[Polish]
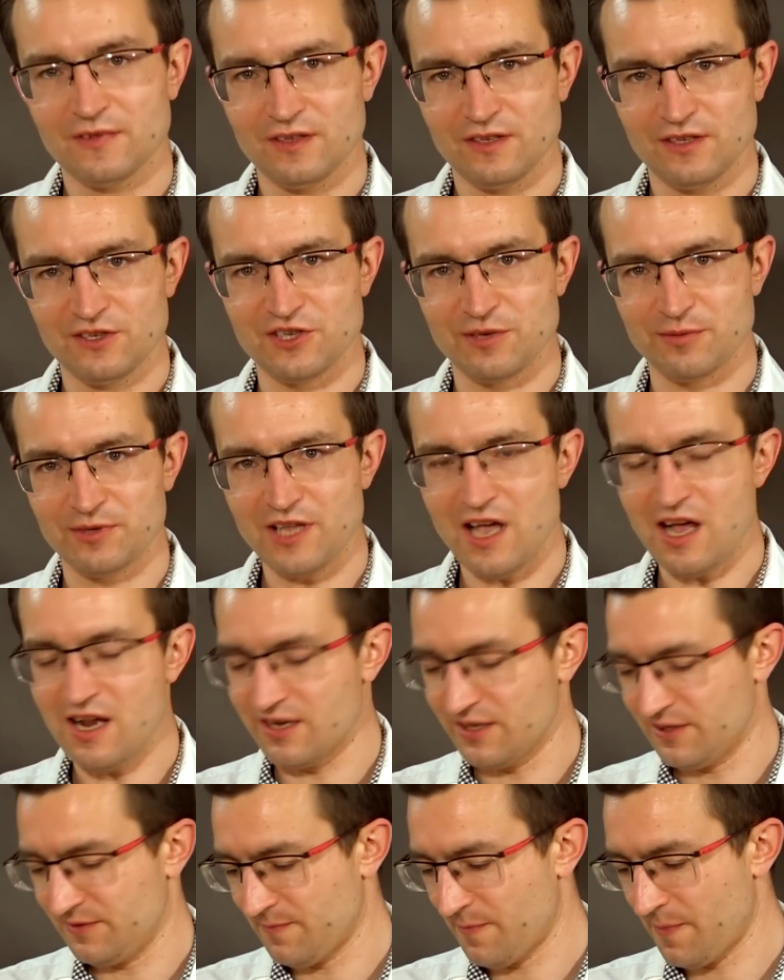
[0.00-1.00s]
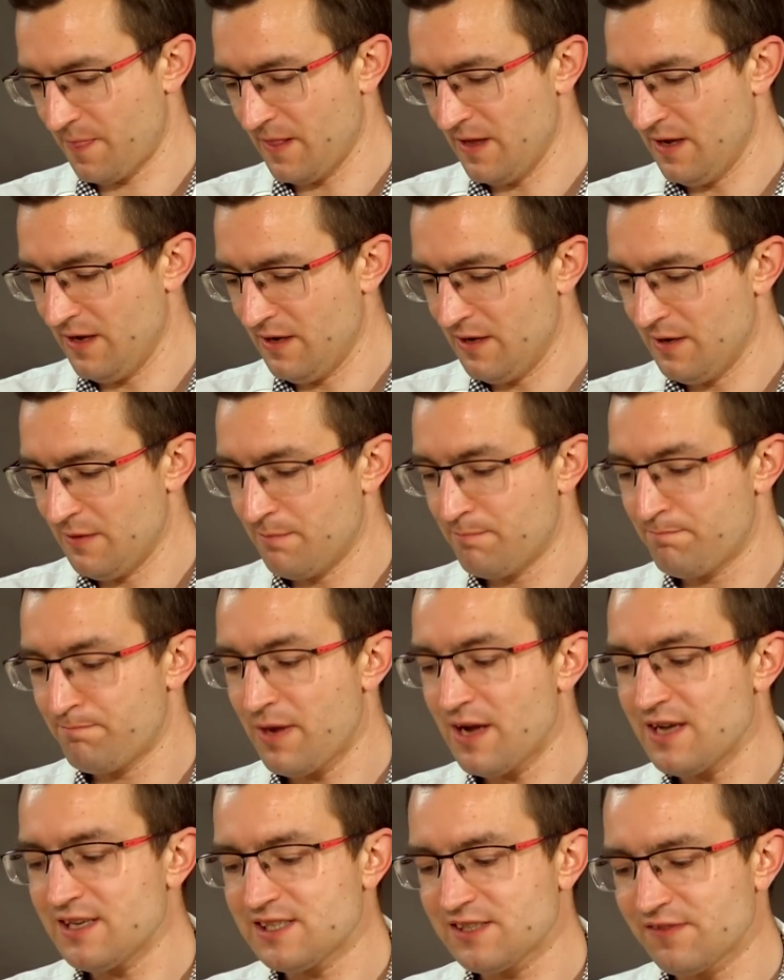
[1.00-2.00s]
Idziemy dalej.
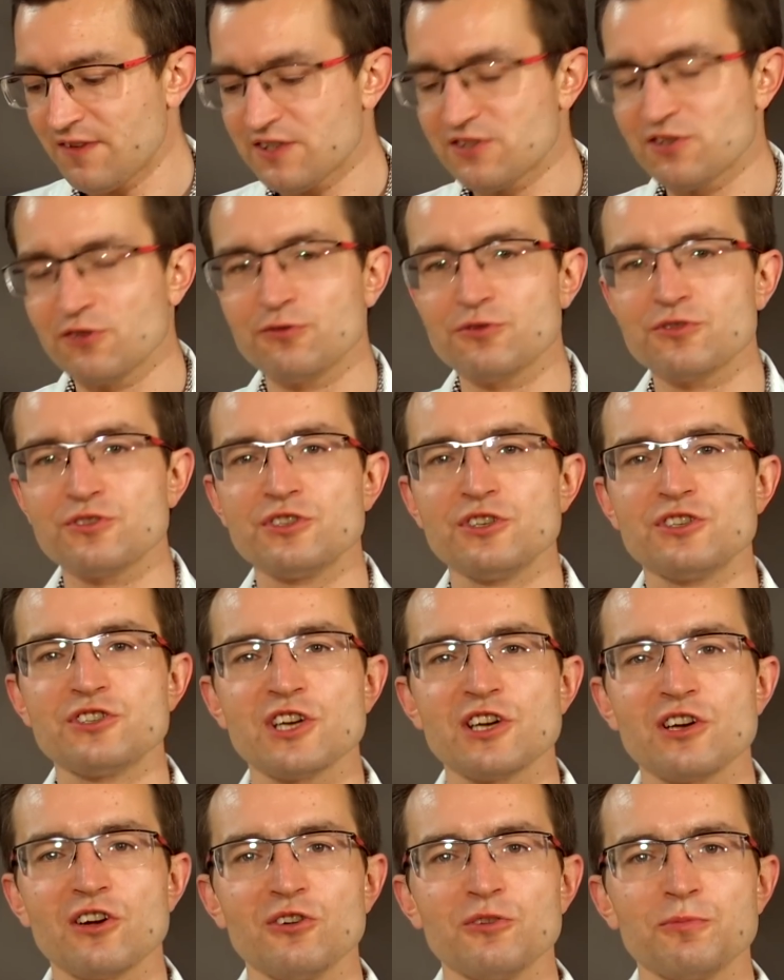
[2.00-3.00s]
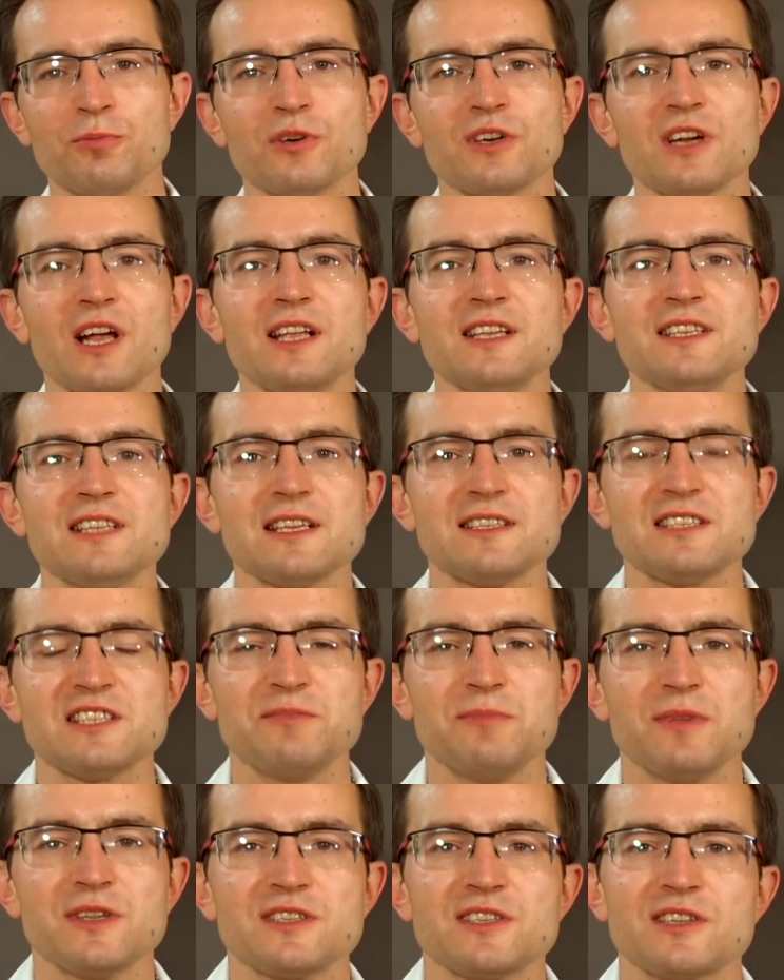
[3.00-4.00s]
Państwa sojuszniczego lub organizacji
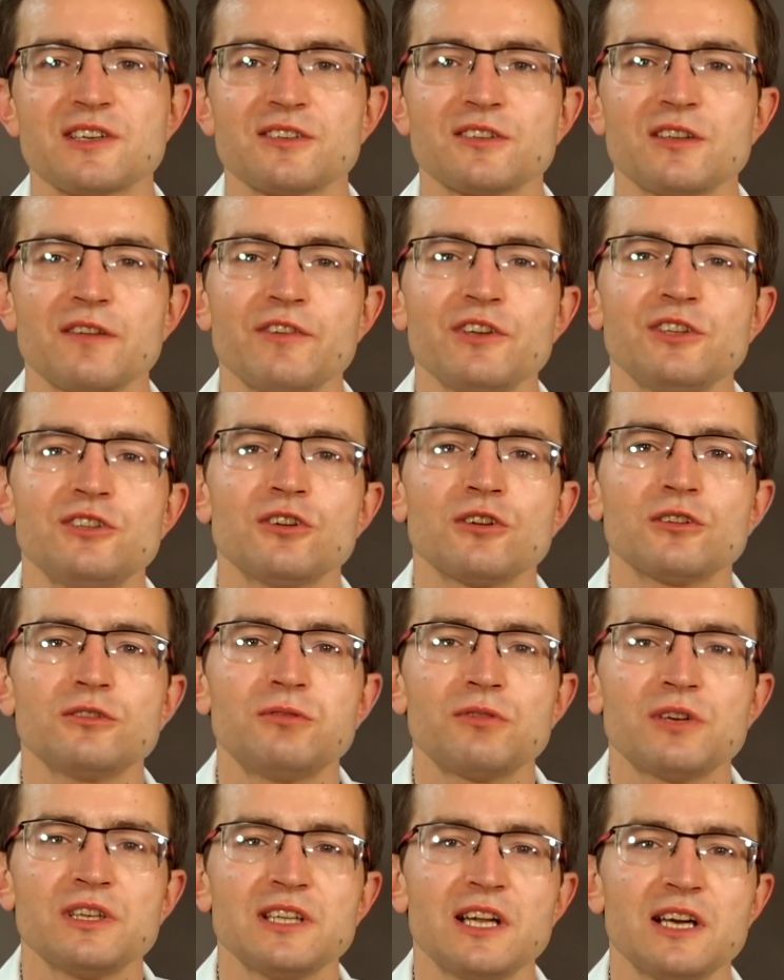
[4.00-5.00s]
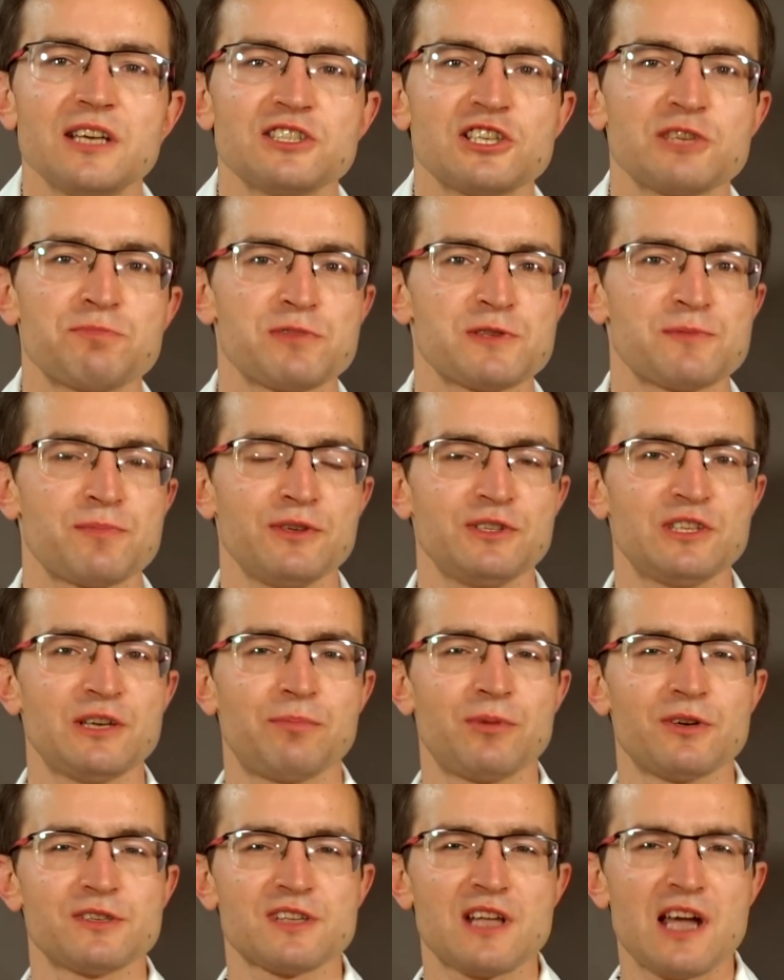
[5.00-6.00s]
międzynarodowej, do której należy Rzeczpospolita
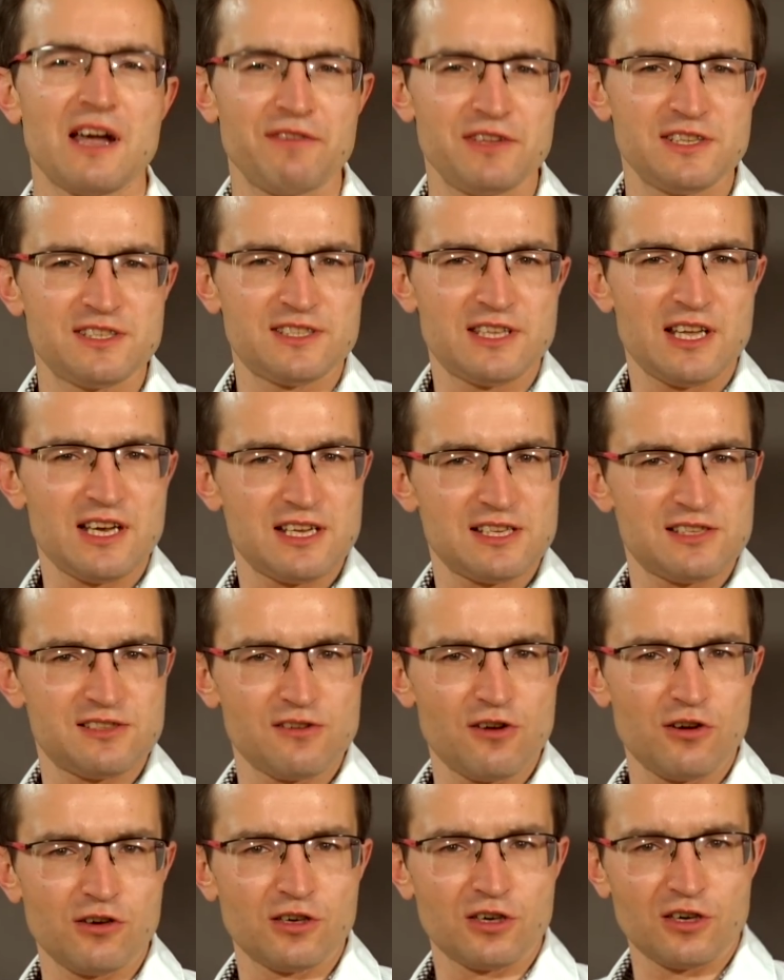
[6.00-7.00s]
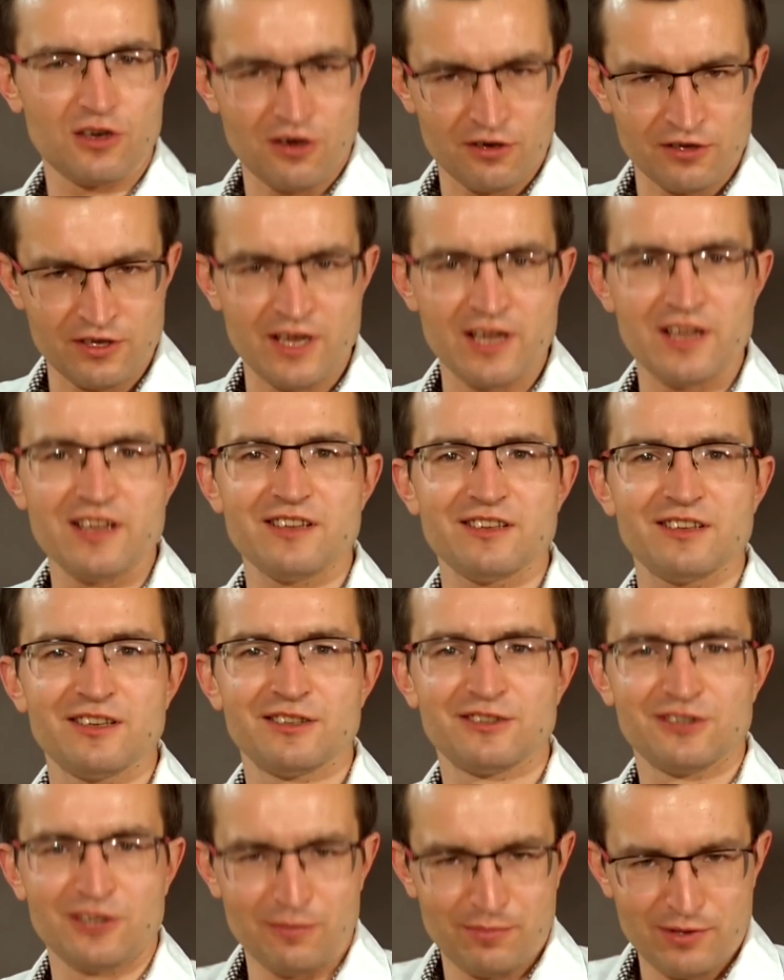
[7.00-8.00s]
Polska, a więc teraz ochronie
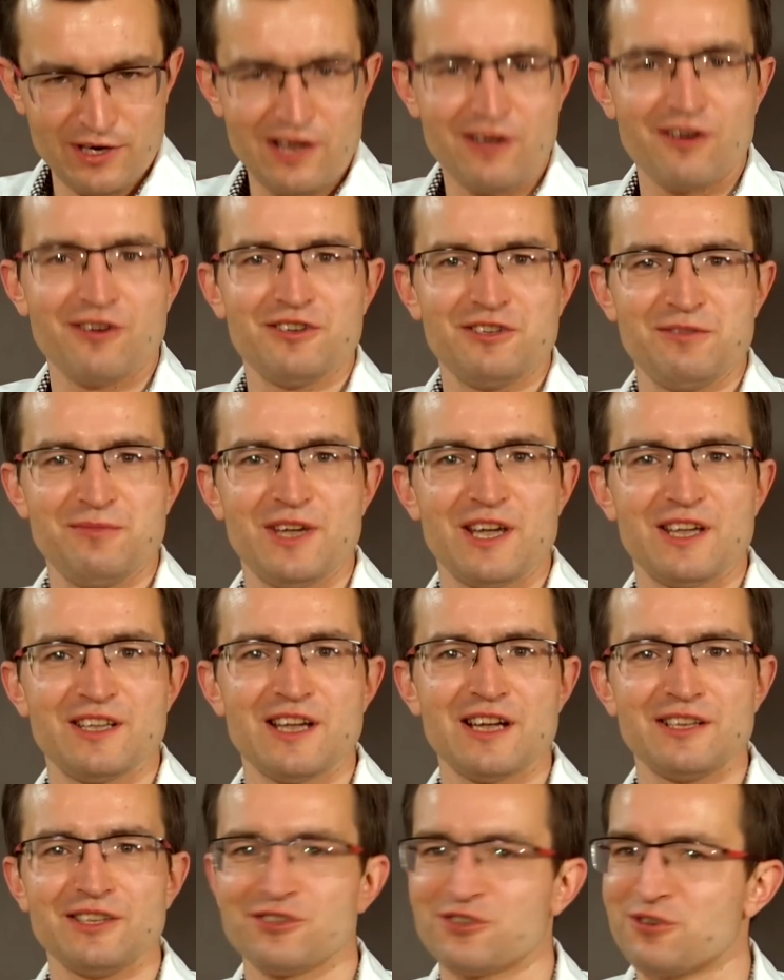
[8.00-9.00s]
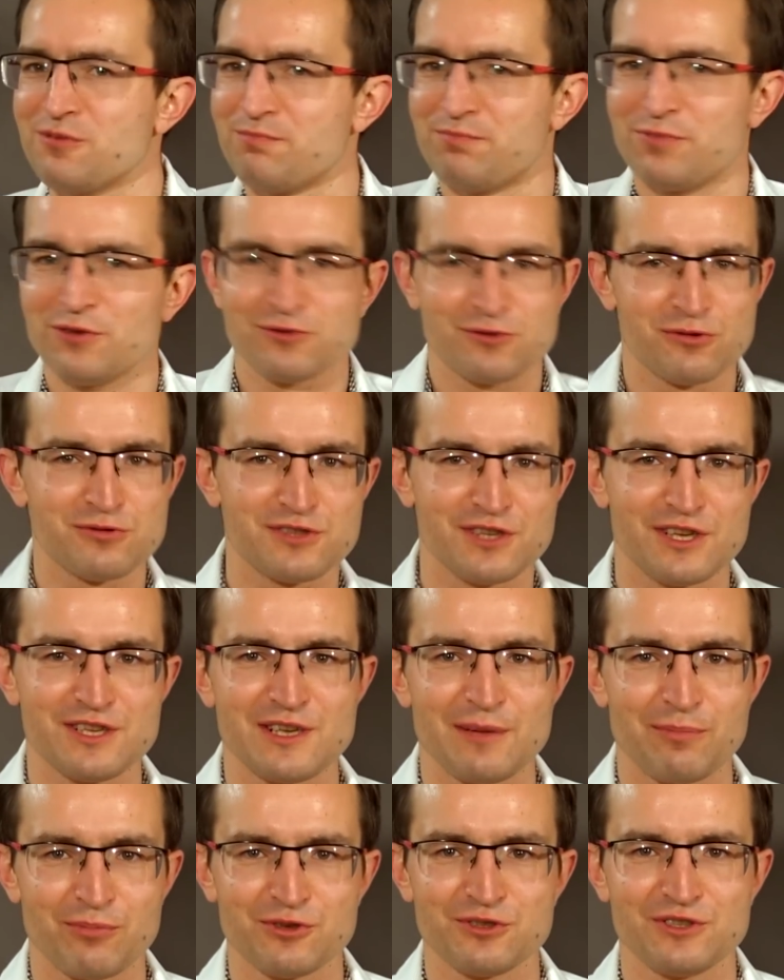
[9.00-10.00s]
dobrego imienia, niczym Piłsudski
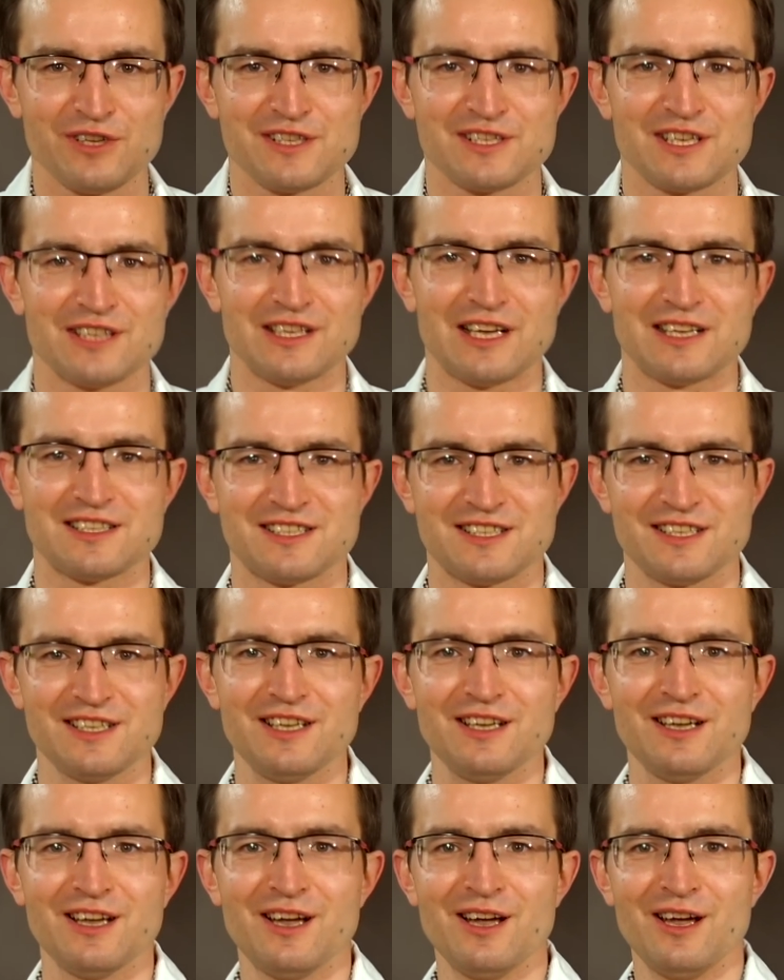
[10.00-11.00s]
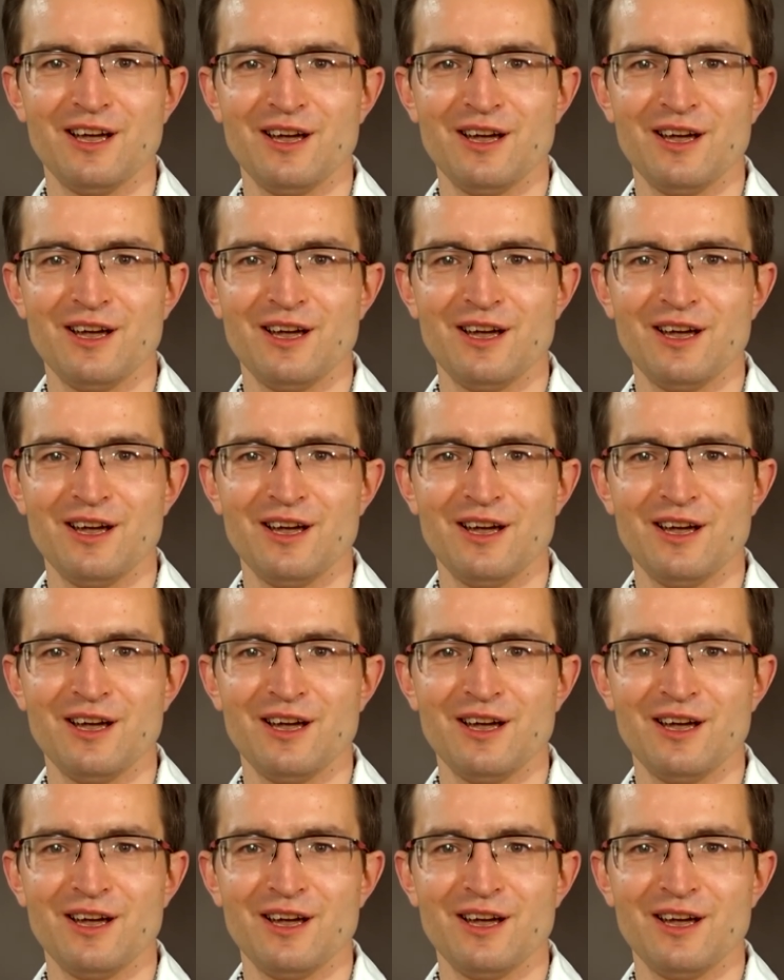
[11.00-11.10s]
za późnej sanacji,